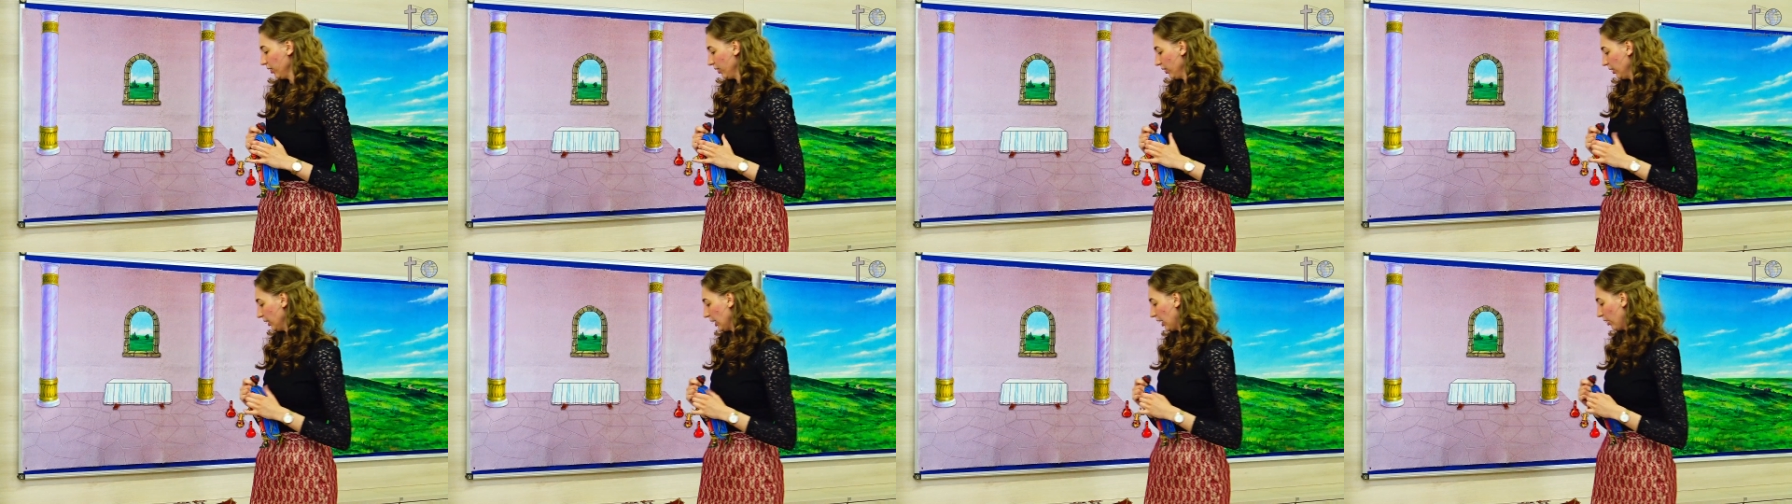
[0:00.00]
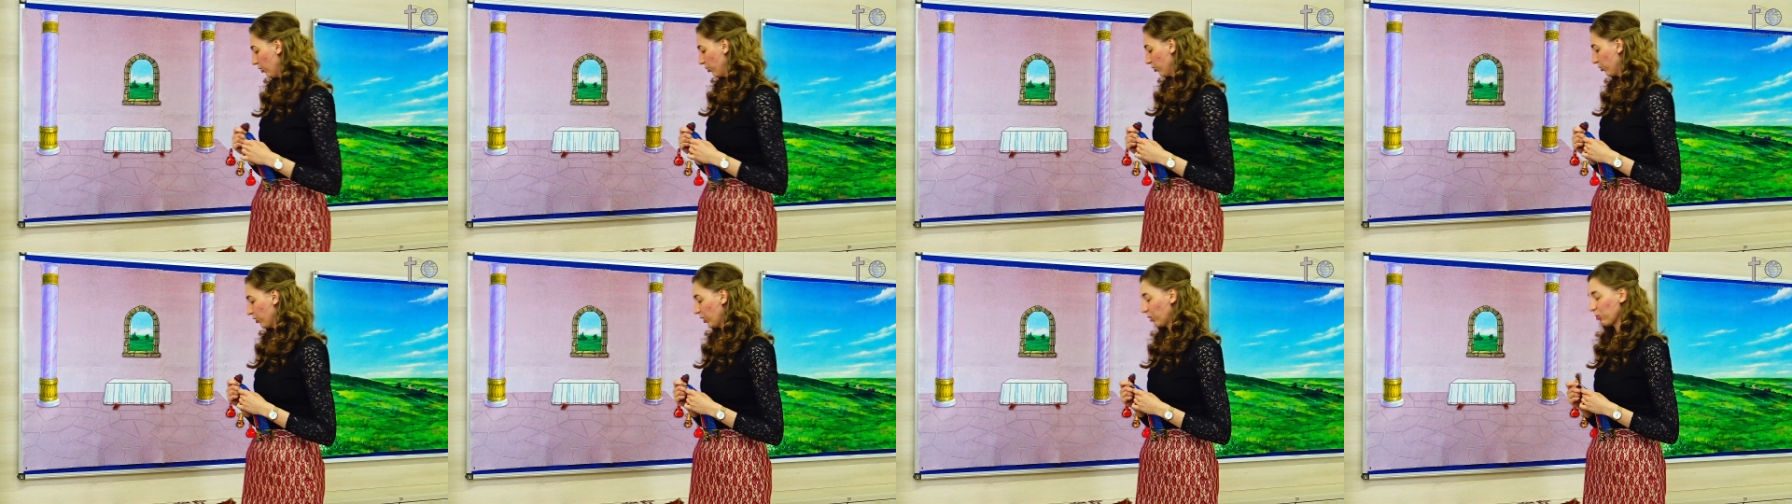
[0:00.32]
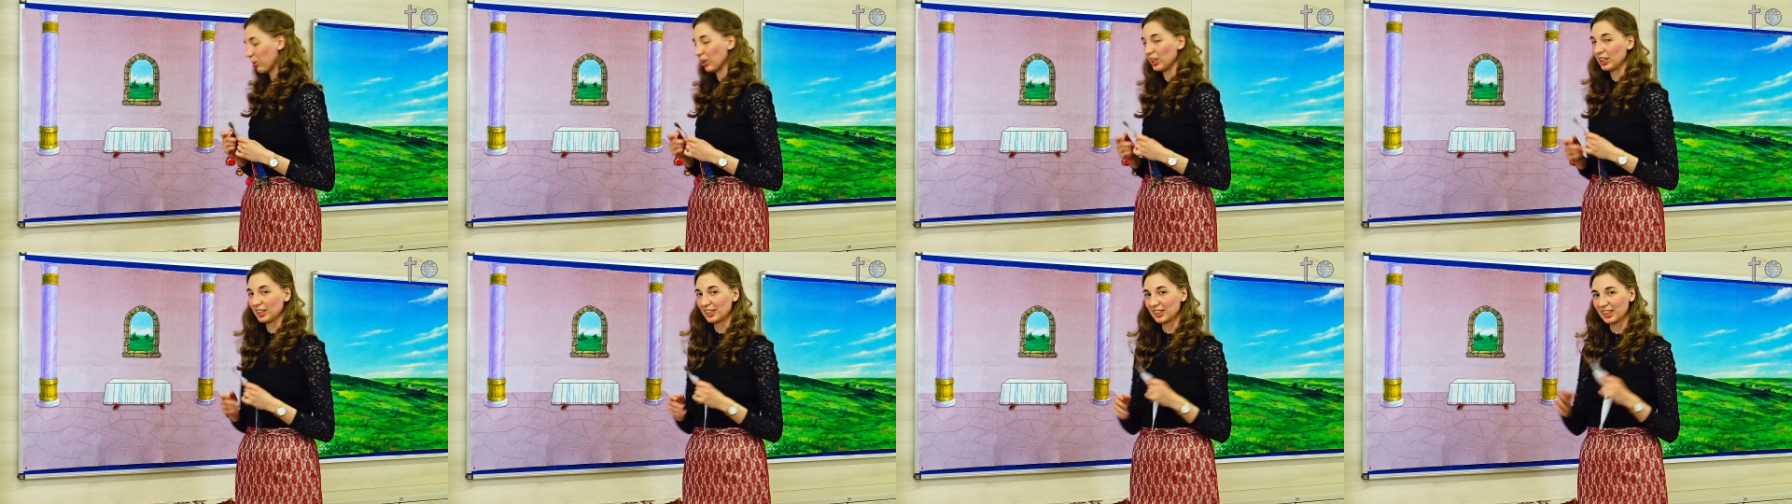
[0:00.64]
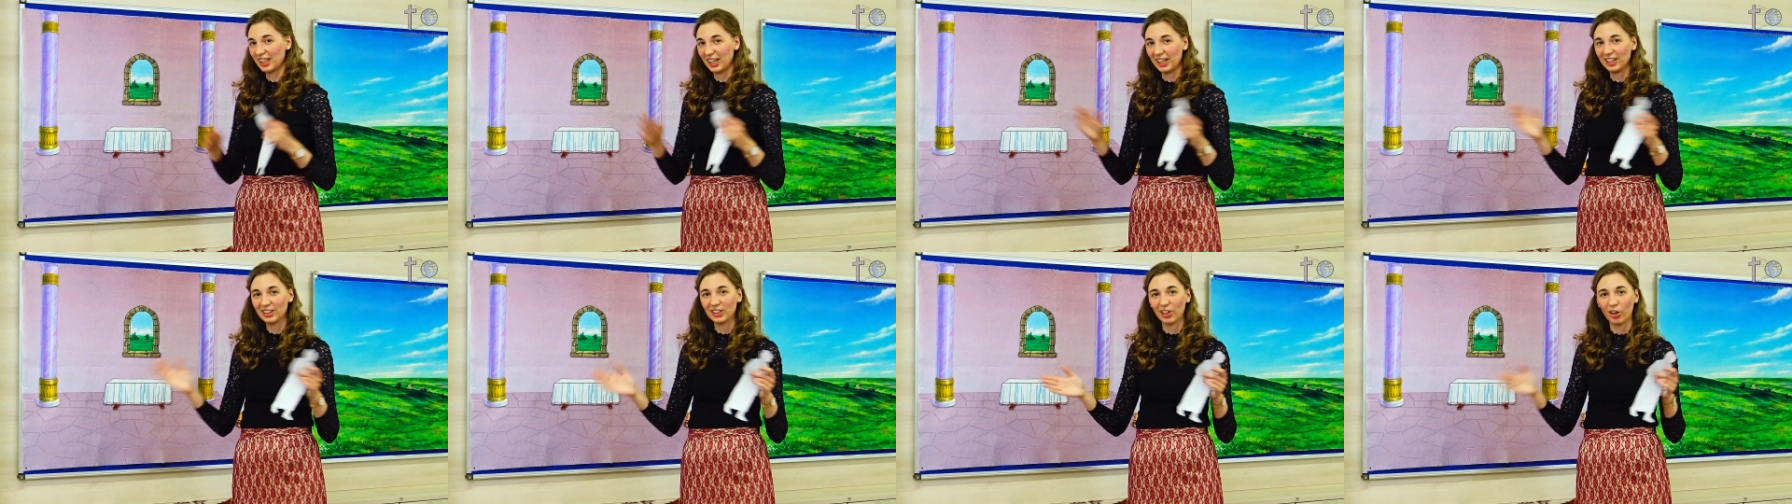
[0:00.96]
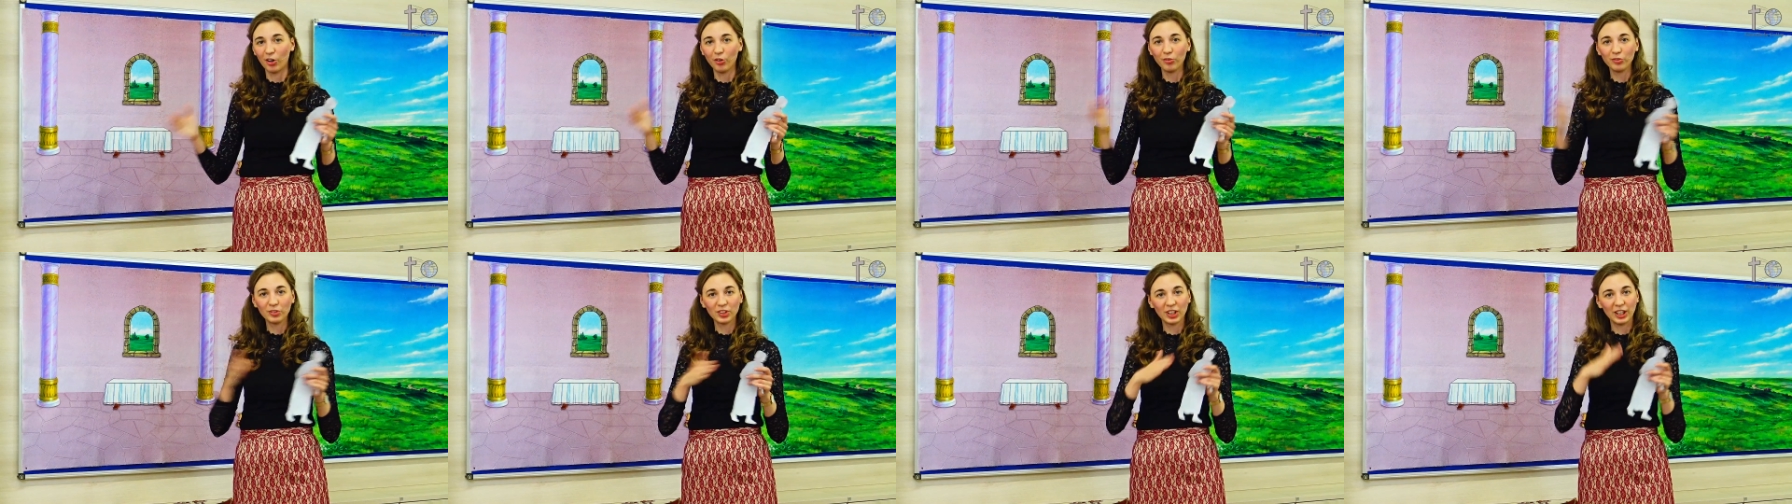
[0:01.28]
Ja, und wenn man das Geld
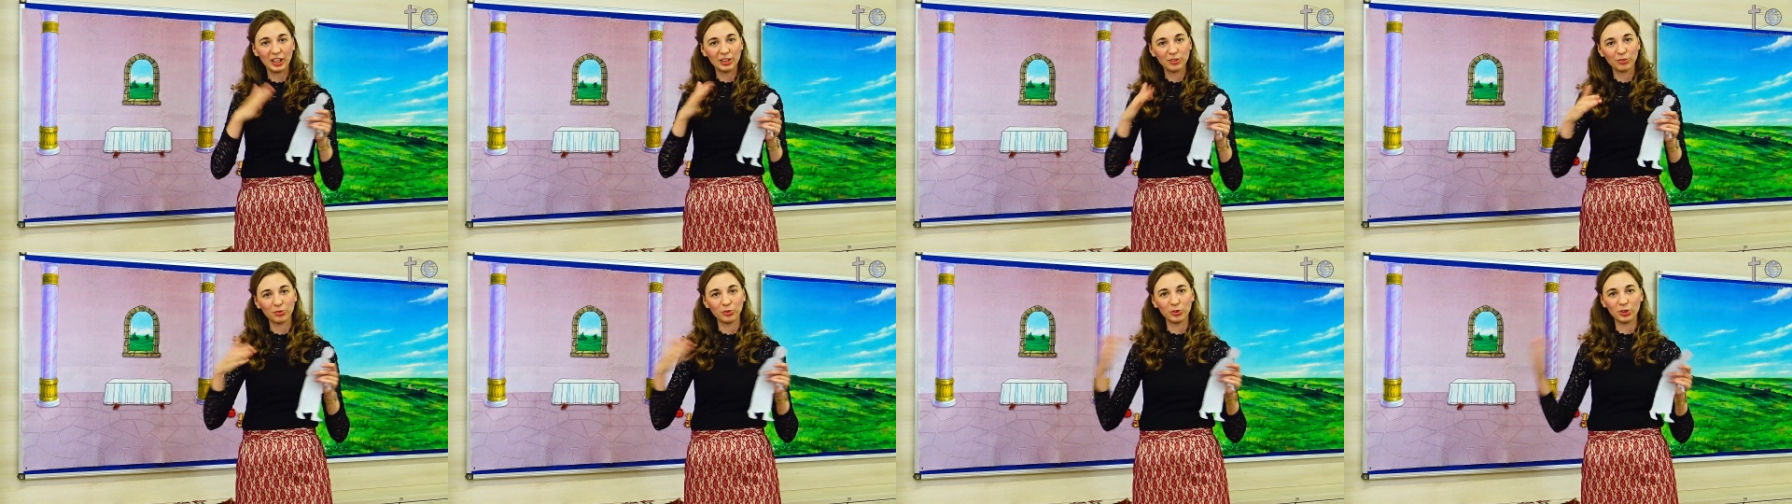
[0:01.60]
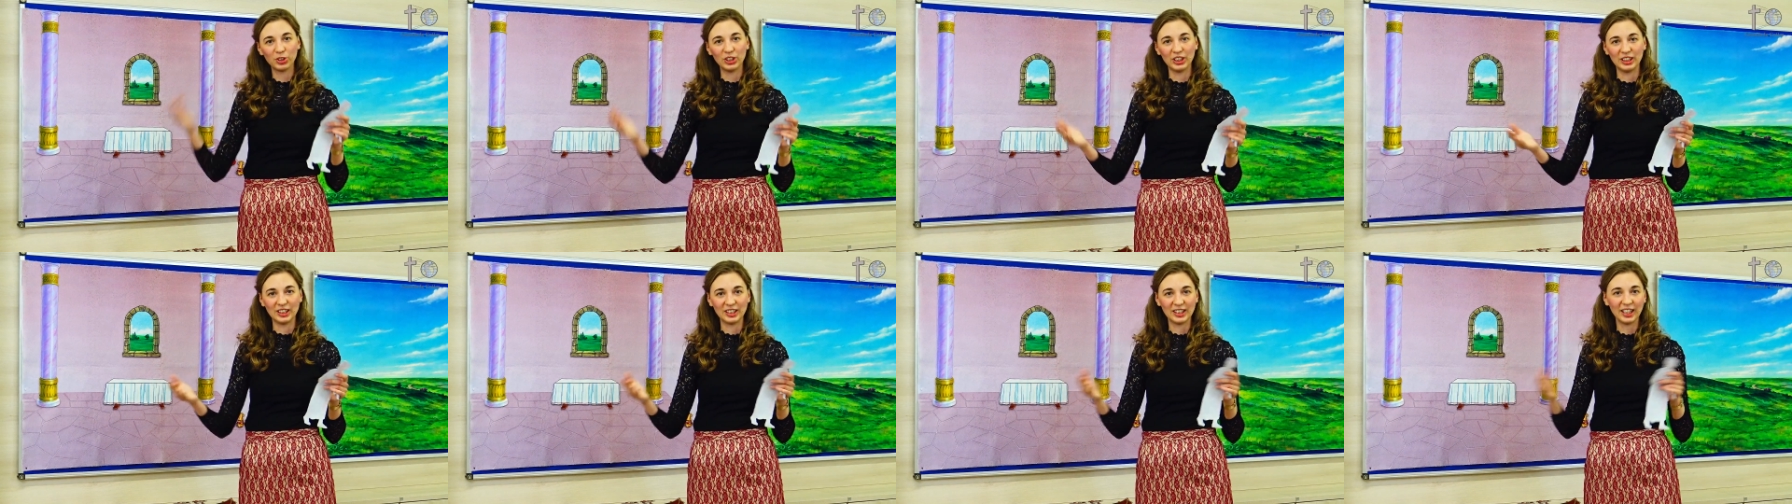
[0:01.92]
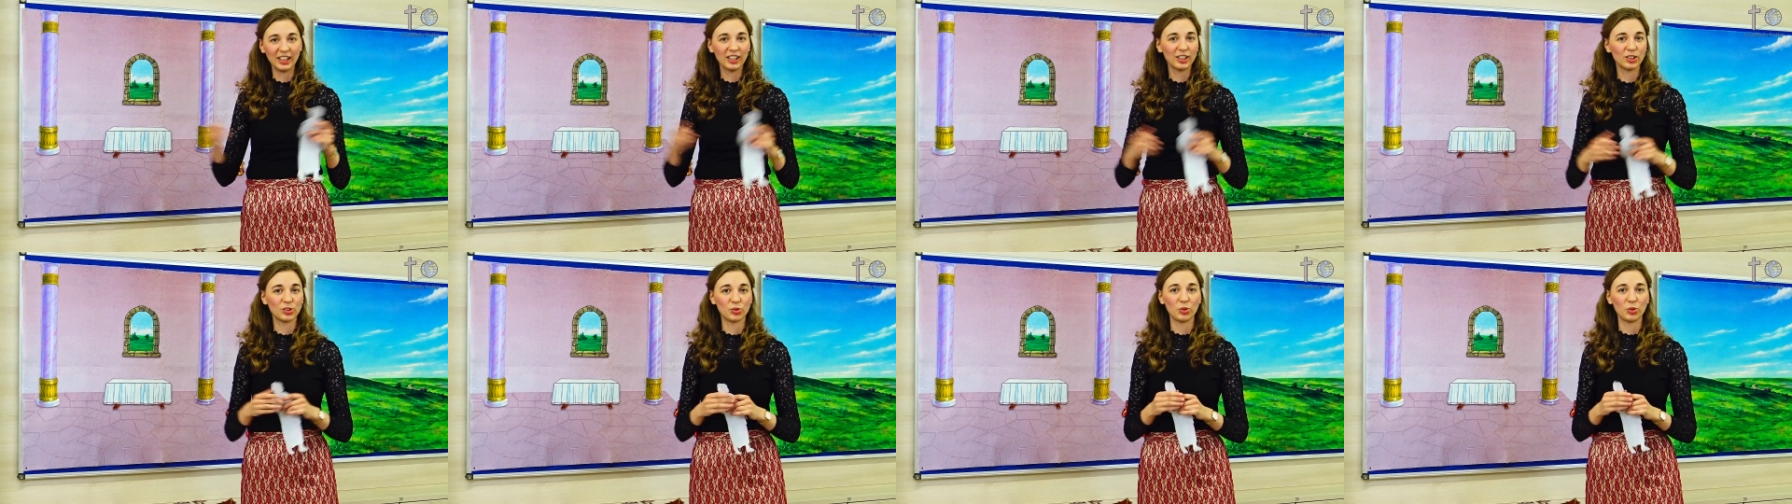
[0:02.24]
aufteilen würde in Säcke,